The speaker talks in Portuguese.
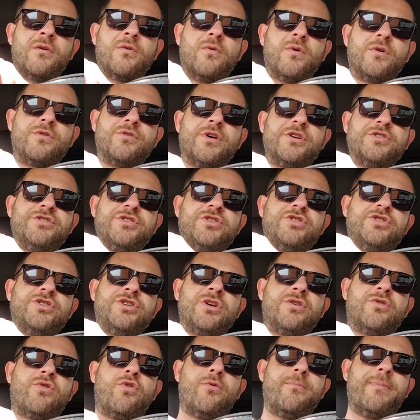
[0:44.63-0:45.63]
quando a
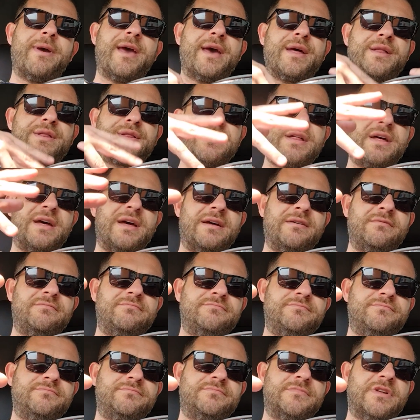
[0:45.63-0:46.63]
gente começa
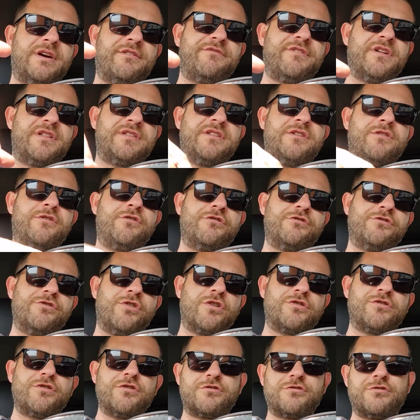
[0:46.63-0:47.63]
a fazer os
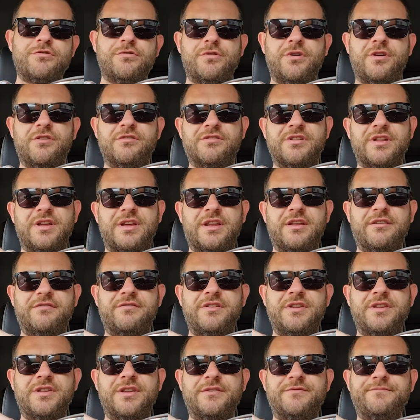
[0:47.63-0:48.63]
nossos sonhos aí na
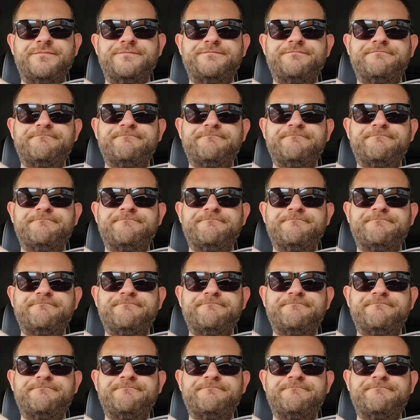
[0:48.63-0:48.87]
vida,